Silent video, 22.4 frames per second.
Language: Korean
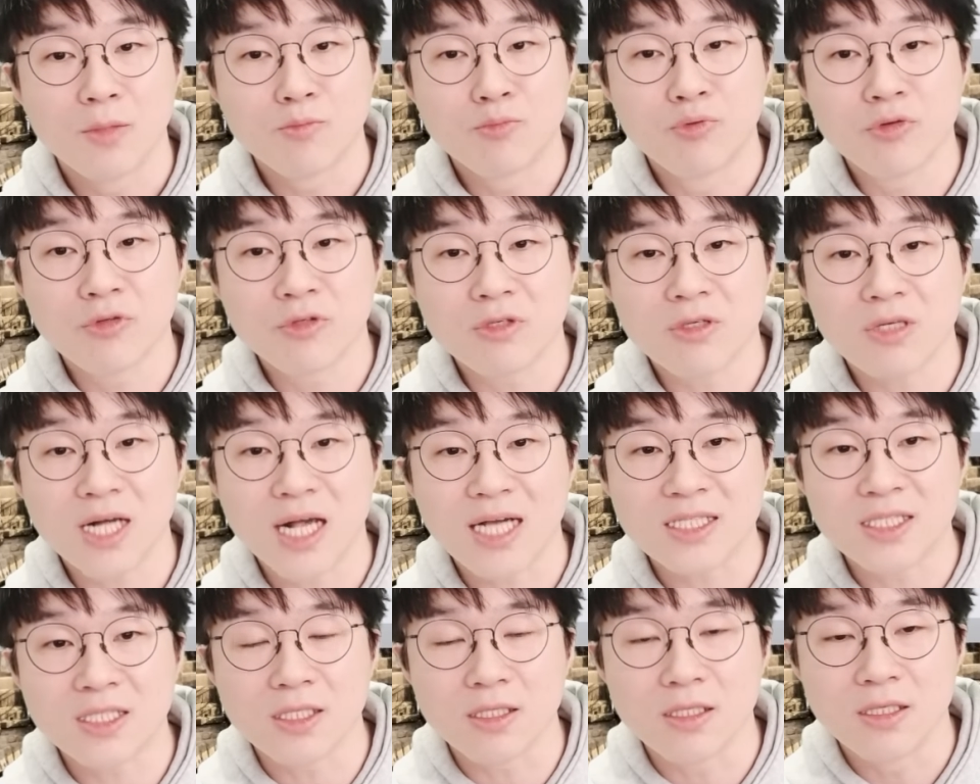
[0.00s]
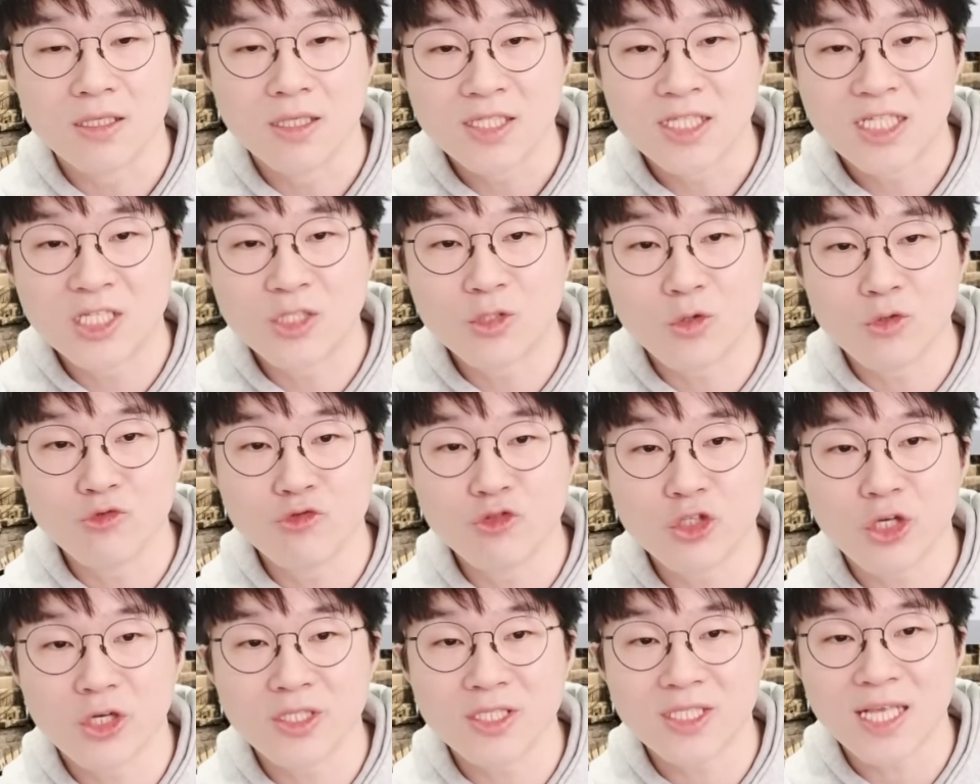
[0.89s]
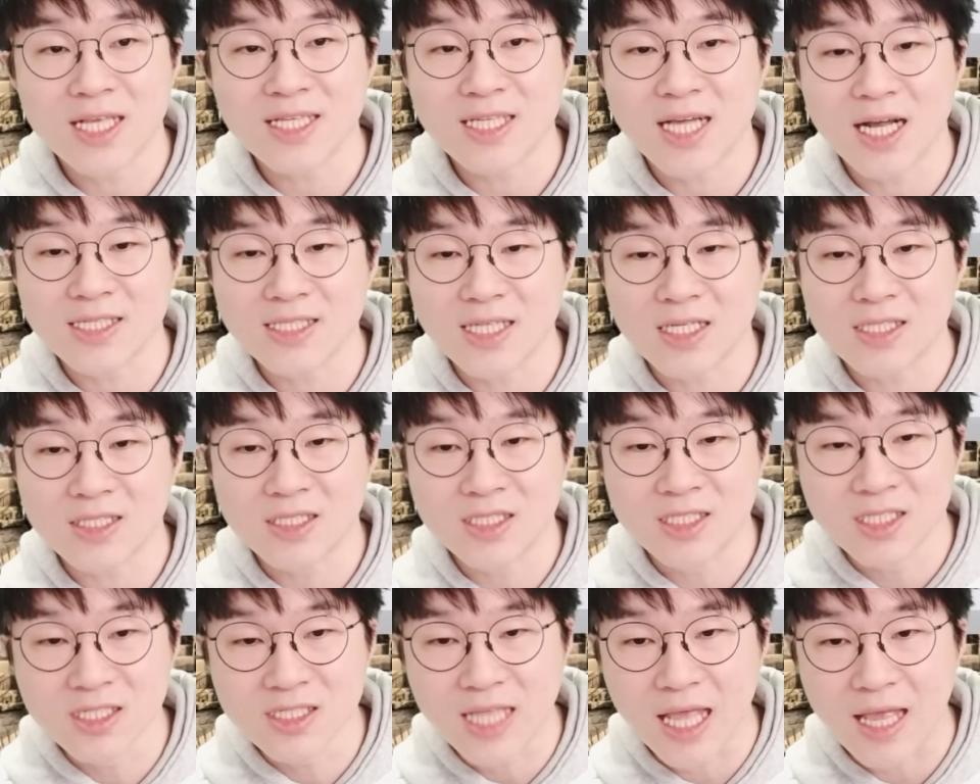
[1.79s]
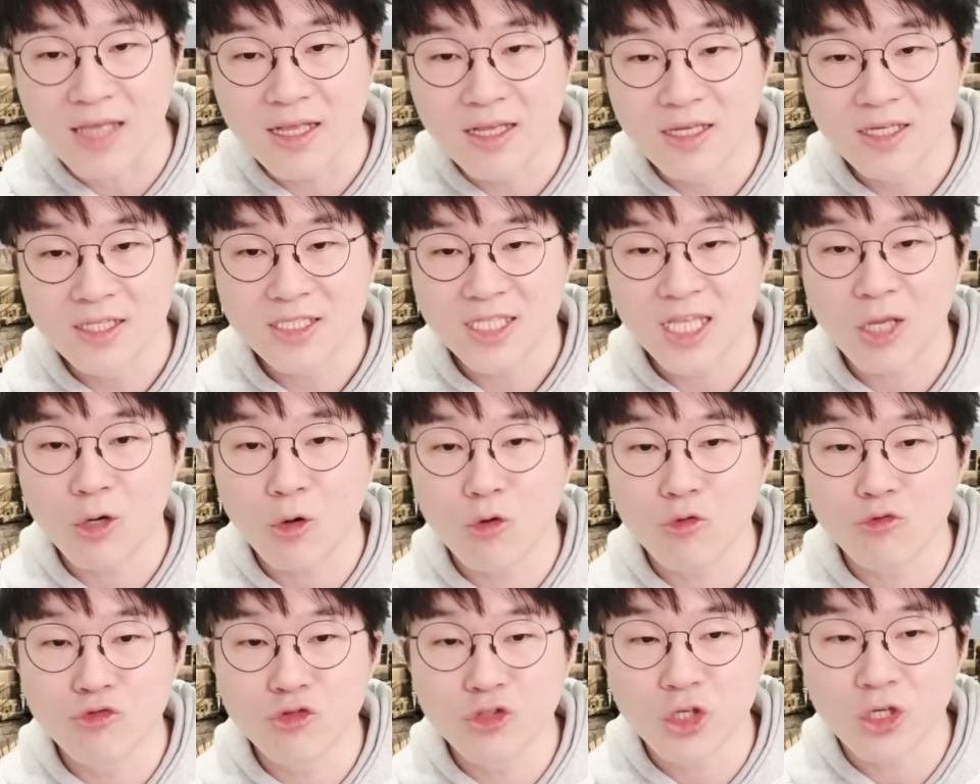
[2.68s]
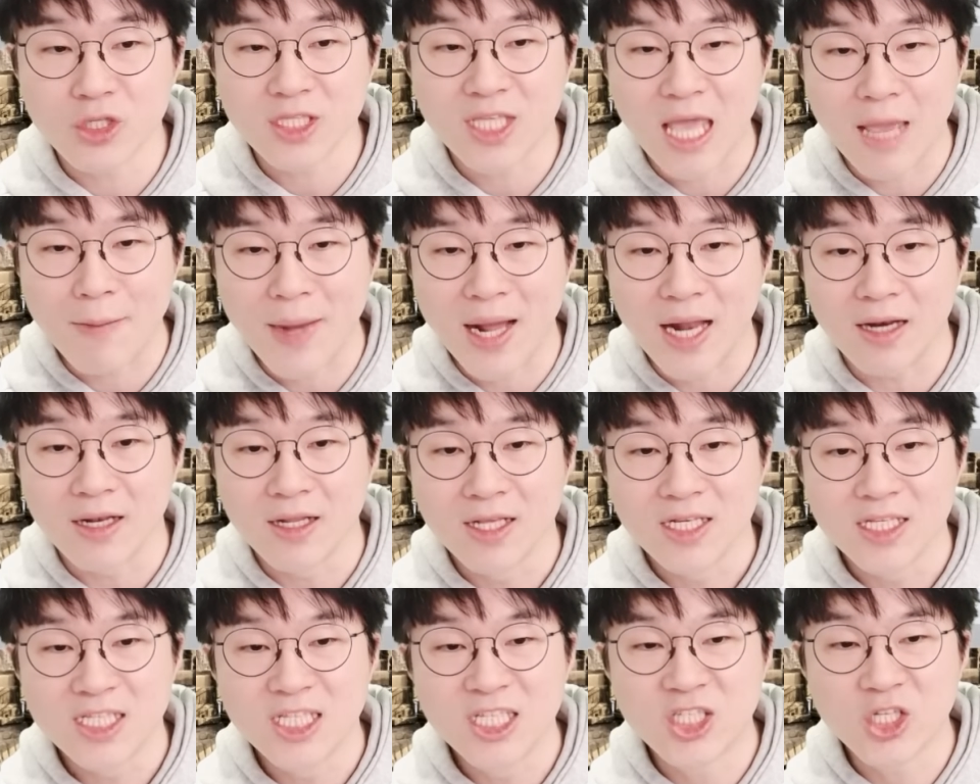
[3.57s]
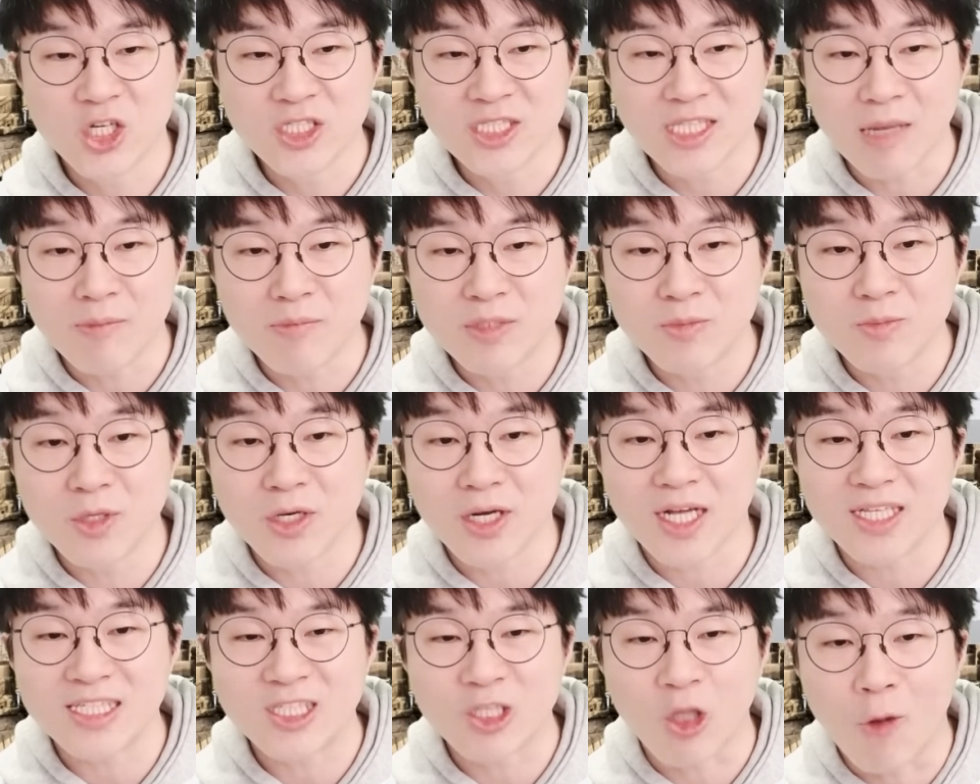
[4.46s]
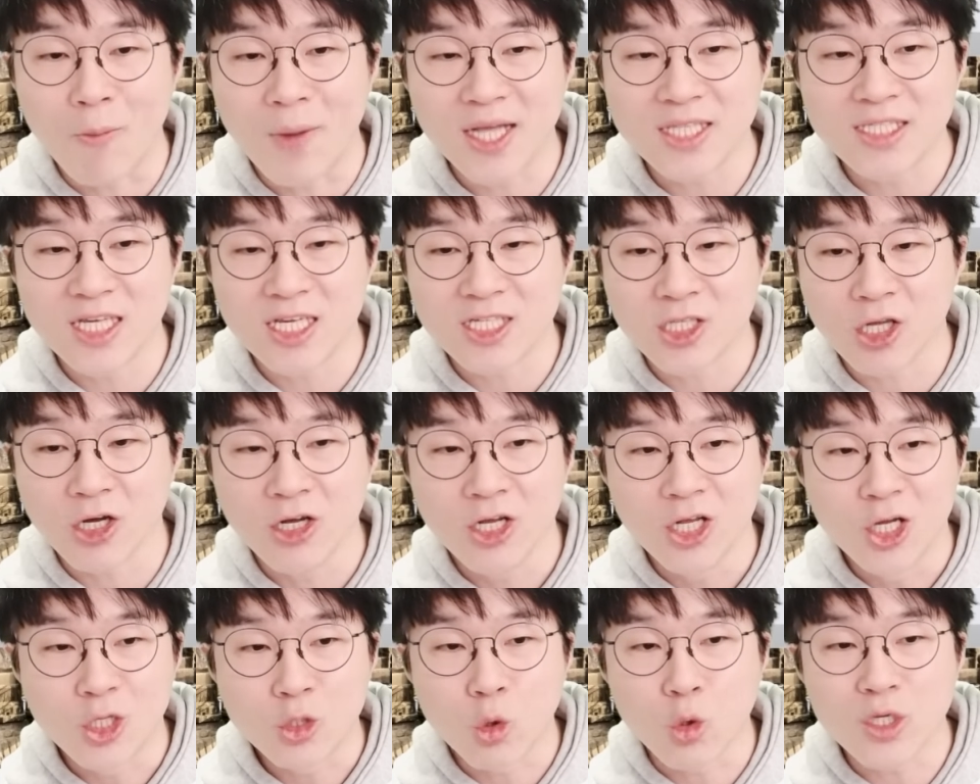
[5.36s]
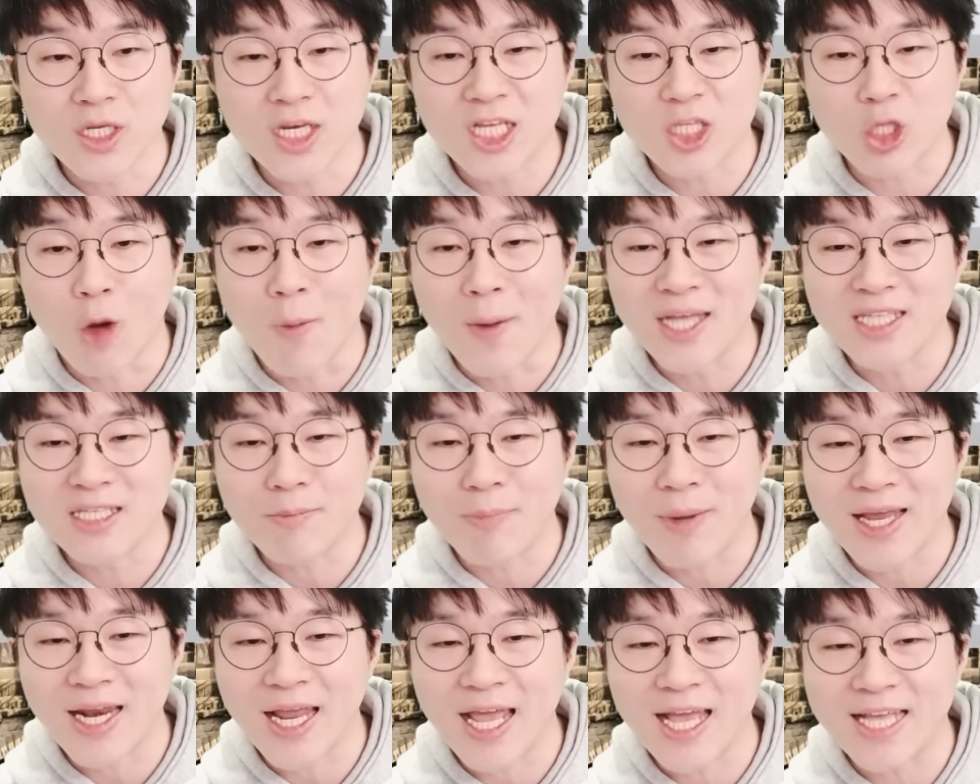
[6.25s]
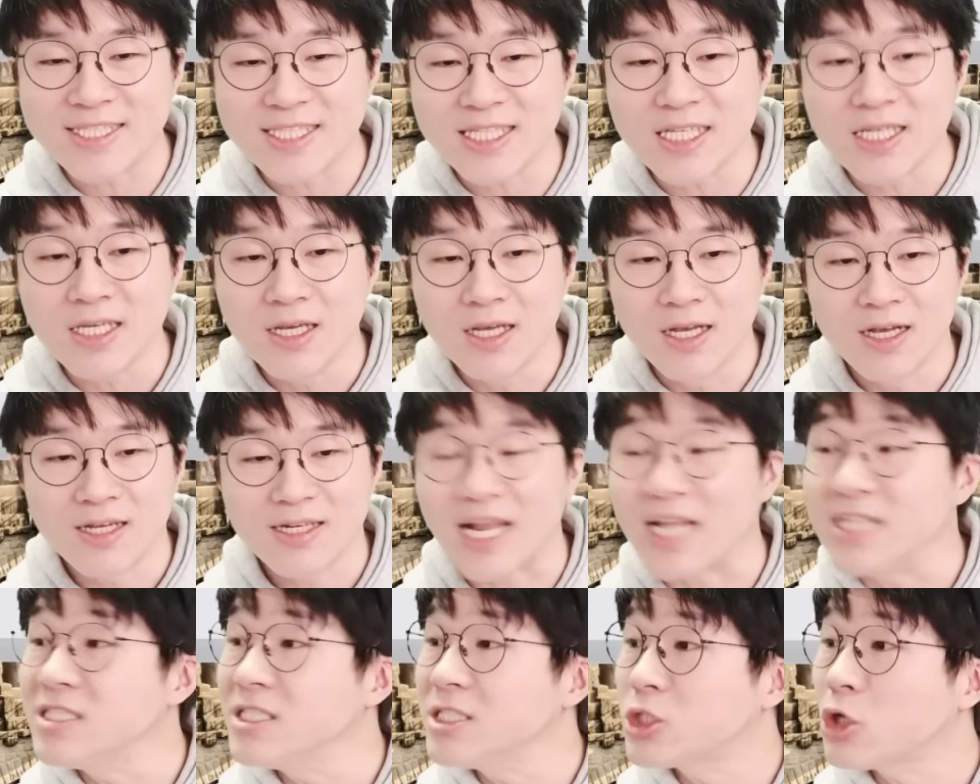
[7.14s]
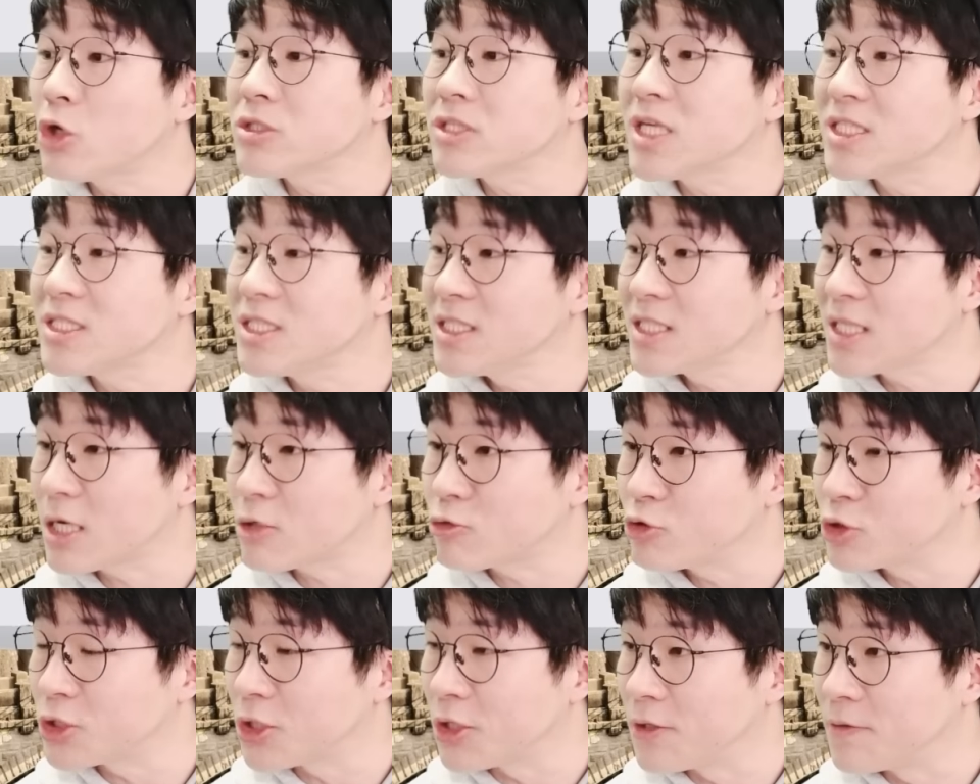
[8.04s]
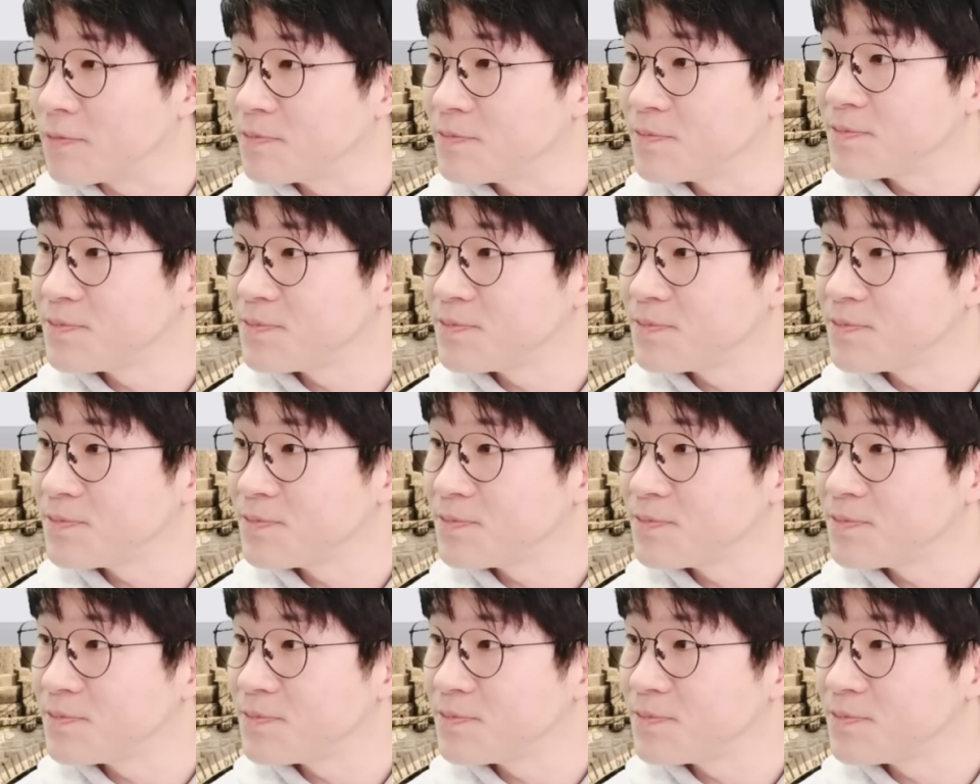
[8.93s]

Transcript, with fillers: 북극가스, 기존 유전 생산량 증대, 새로운 유전 개발, 2030년까지 더 많이 해서 독일에 더 많이 팔아야지 라는 청사진을 갖고 있어요.